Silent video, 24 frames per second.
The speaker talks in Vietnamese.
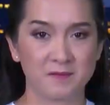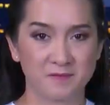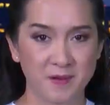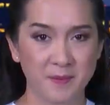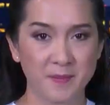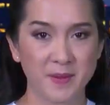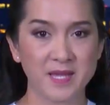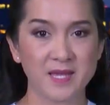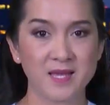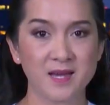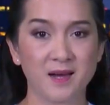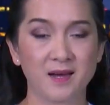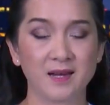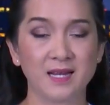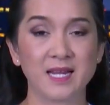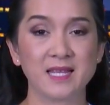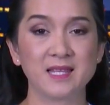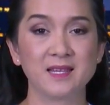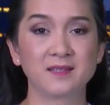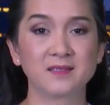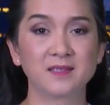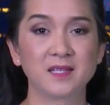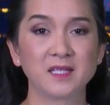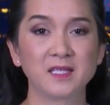Và bây giờ là
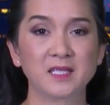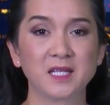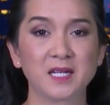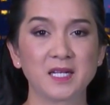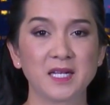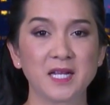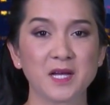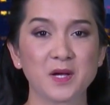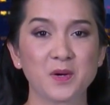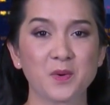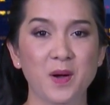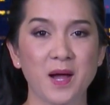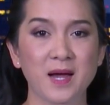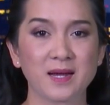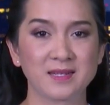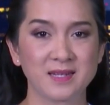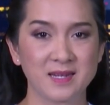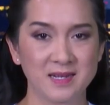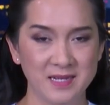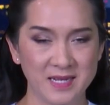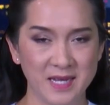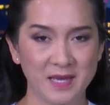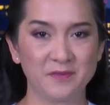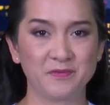những tin tức liên quan
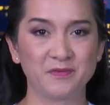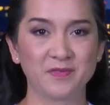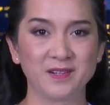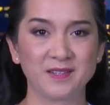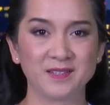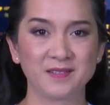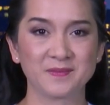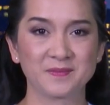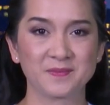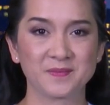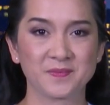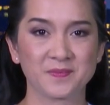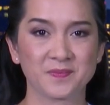đến địa phương.